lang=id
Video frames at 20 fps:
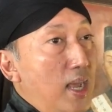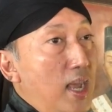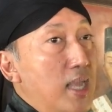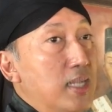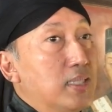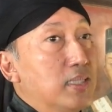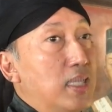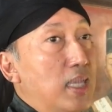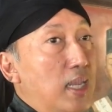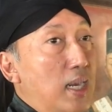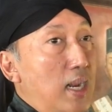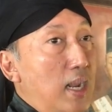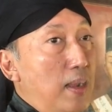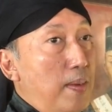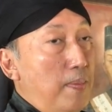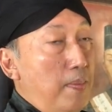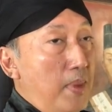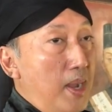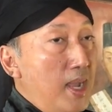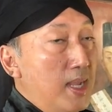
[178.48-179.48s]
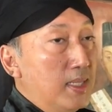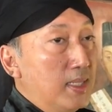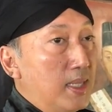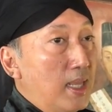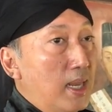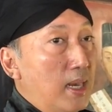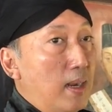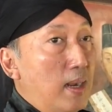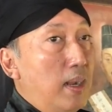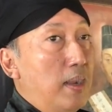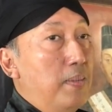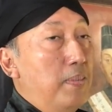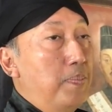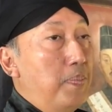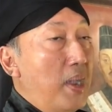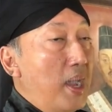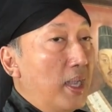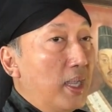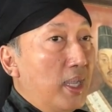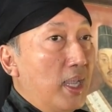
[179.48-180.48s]
antara antara
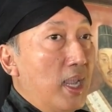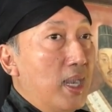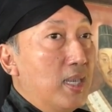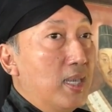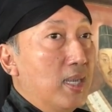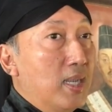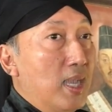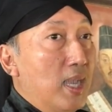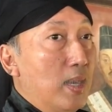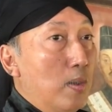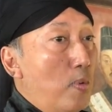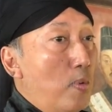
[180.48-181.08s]
pakaian dengan